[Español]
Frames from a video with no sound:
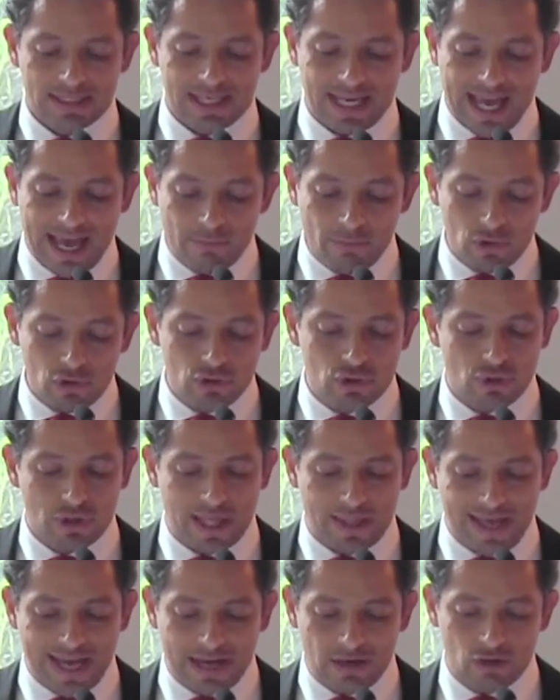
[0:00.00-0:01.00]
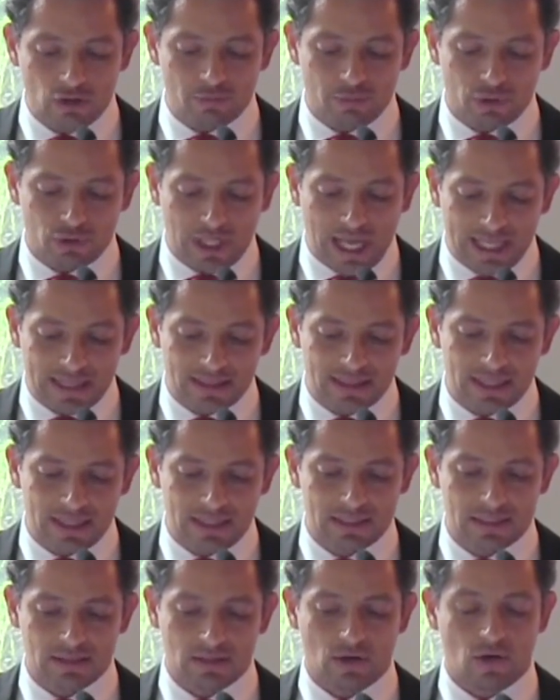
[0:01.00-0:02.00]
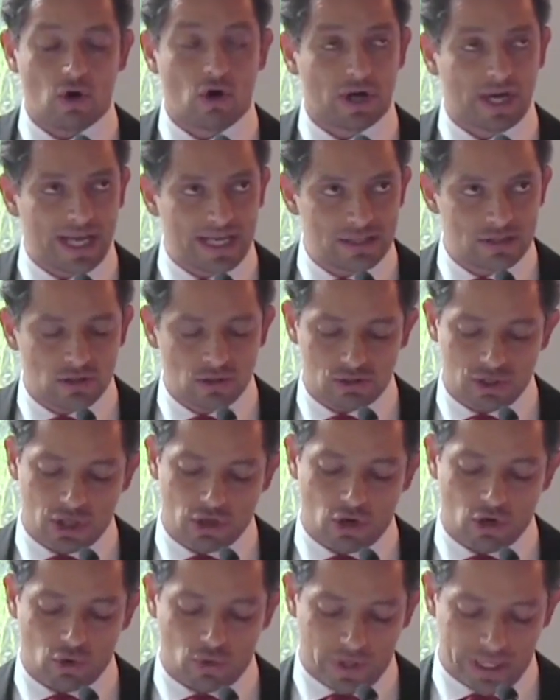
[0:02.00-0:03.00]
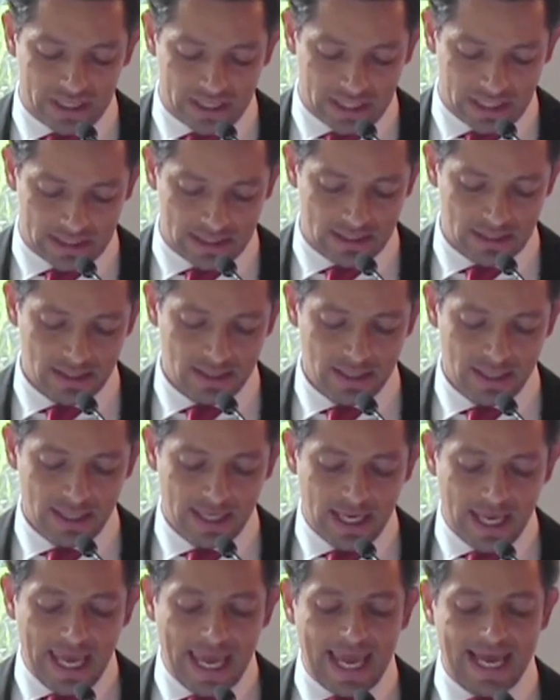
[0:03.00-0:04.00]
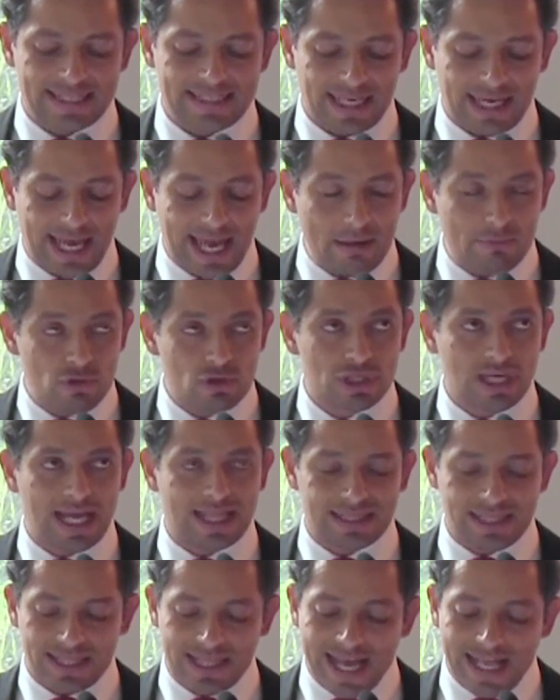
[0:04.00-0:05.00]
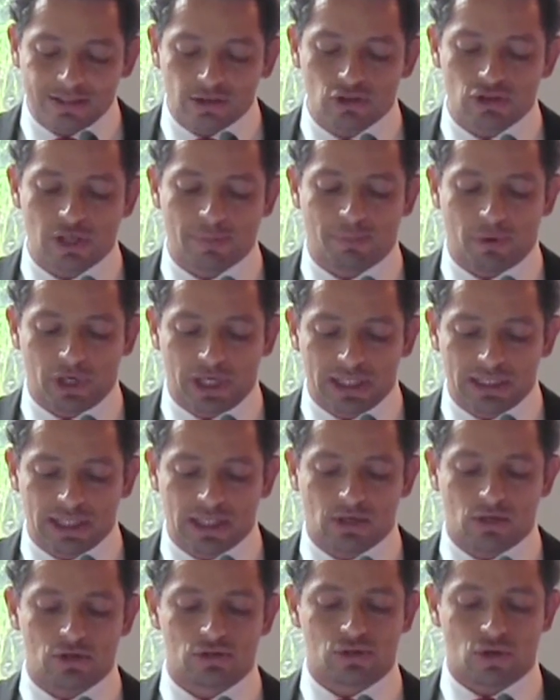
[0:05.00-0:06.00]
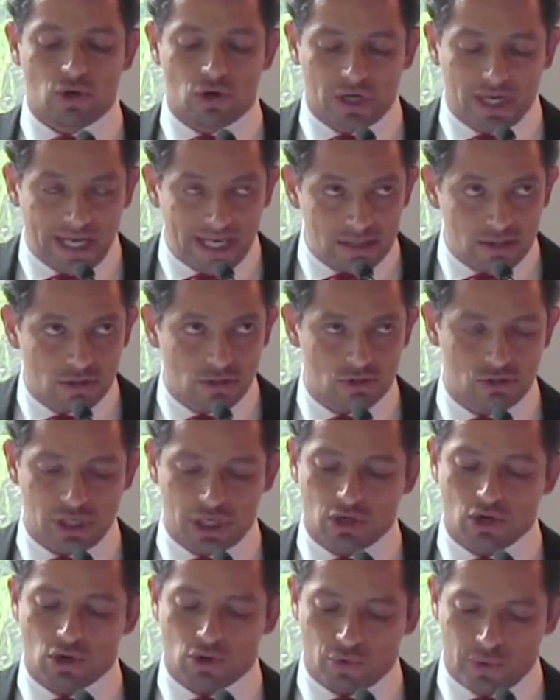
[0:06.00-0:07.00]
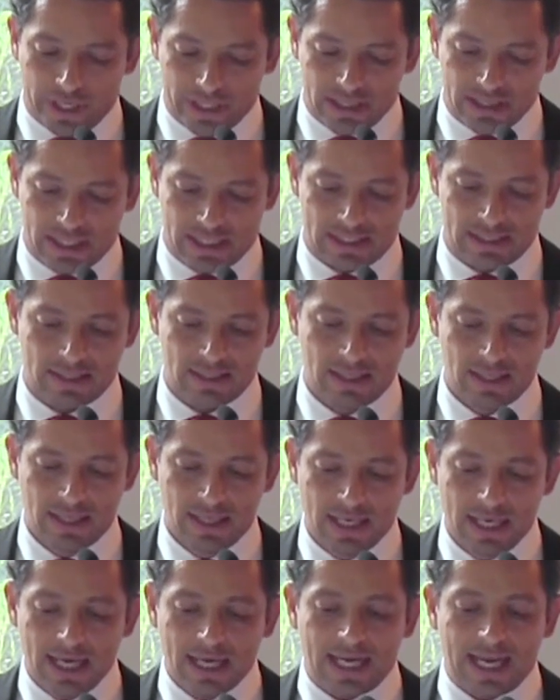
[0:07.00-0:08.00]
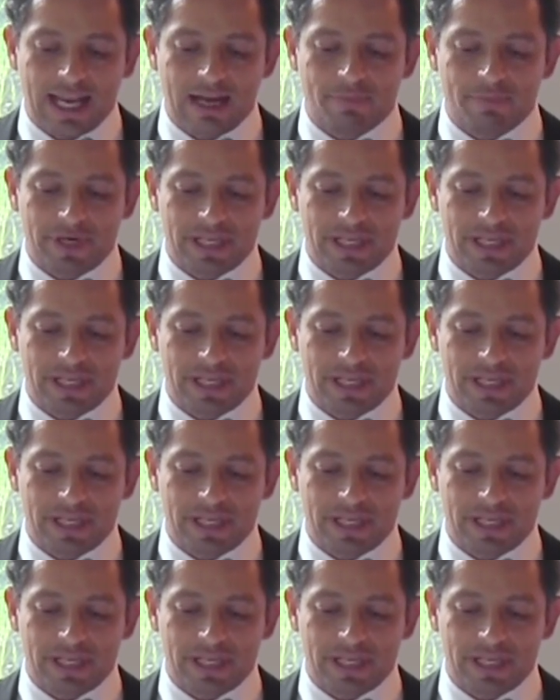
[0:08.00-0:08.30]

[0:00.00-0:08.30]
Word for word: Seamos ciudadanos votantes, honestos y congruentes. Exijamos candidatos y políticos honestos y congruentes que